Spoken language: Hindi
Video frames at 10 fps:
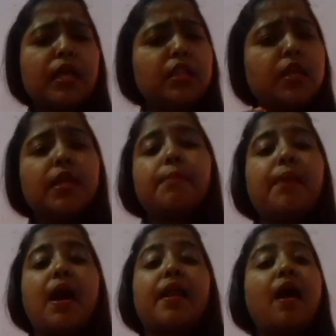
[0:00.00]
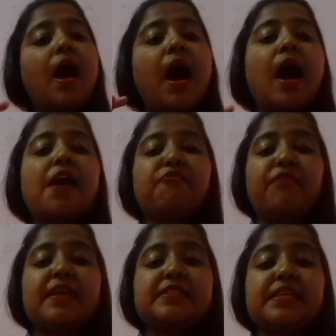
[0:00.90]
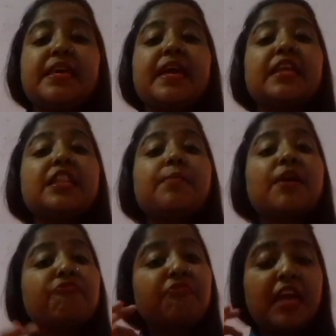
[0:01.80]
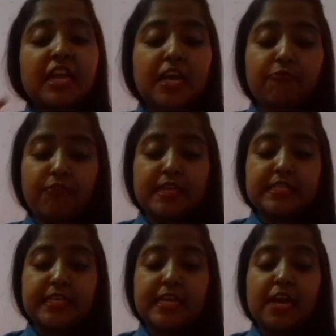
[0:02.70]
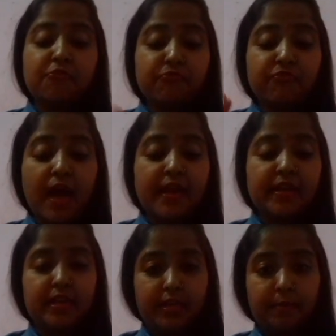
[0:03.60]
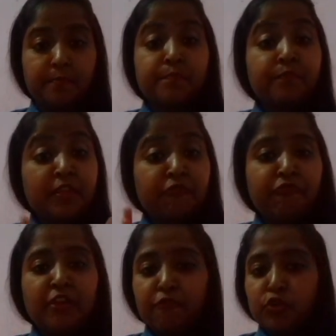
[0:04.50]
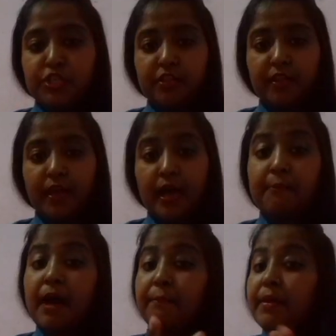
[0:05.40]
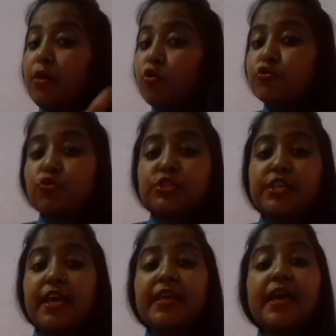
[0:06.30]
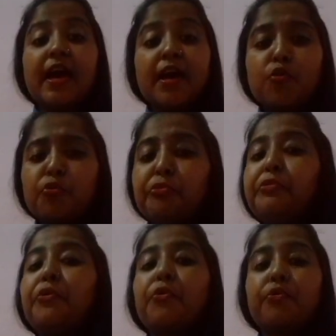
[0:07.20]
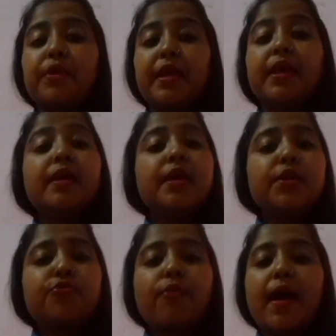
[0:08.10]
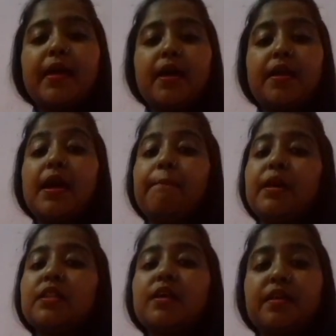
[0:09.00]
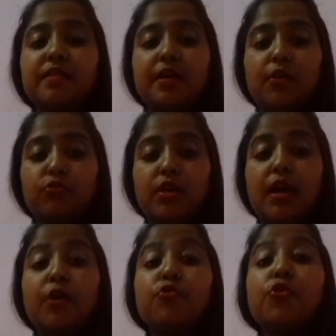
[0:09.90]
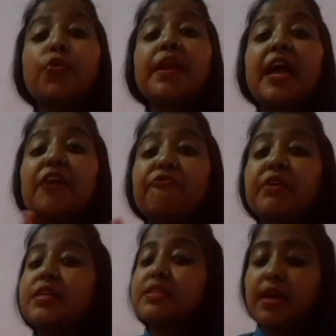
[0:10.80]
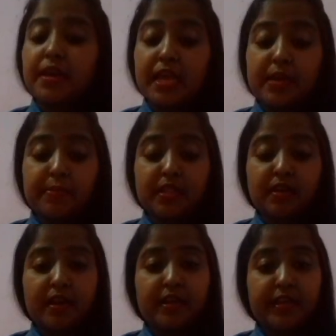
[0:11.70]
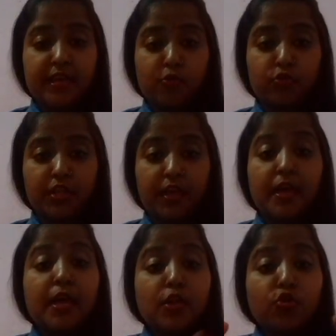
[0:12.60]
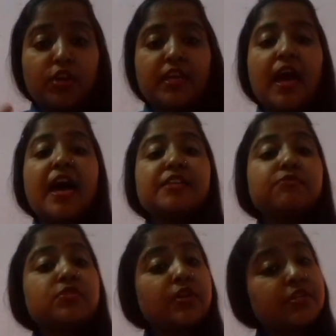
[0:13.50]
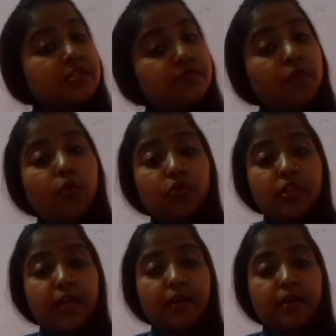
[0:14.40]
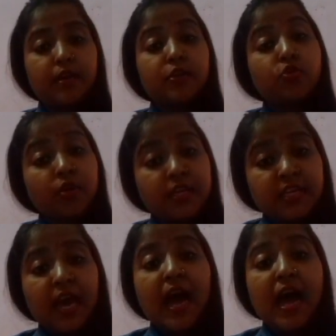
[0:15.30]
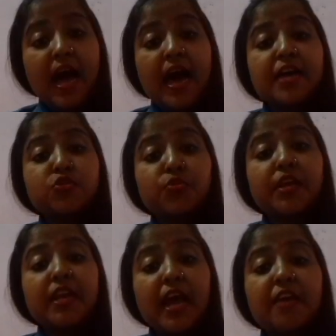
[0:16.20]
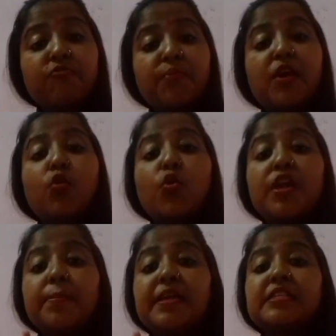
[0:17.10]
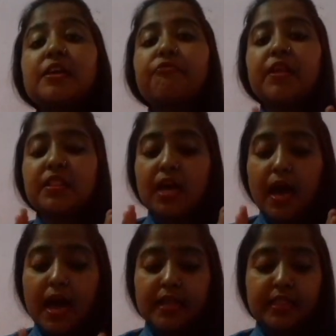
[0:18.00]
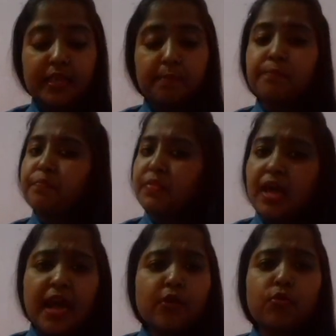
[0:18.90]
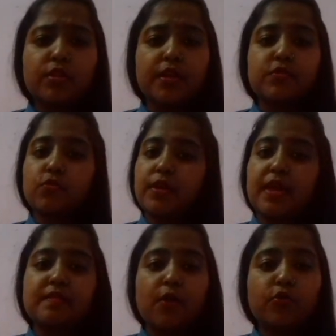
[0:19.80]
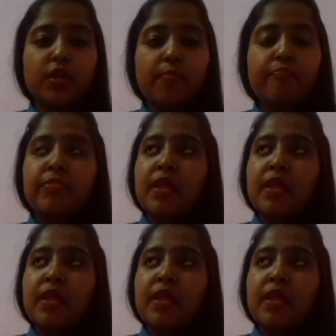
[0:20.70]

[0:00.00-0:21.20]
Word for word: कितनी बार हार फेस की है कितनी बार फेलियर फेस की है एंड फाइनली फिर वो जीते हैं अब आप ही लोग सोचिए कि अगर उन लोगों ने ट्राई करना बंद कर दिया होता अगर उन लोगों ने अफर्ट्स करने ही बंद कर लिए होते तो क्या आज वो सक्सेसफुल होते तो क्या आज उनकी लाइफ में कोई भी सफलता आती आई डोंट थिंक सो कि ऐसा होता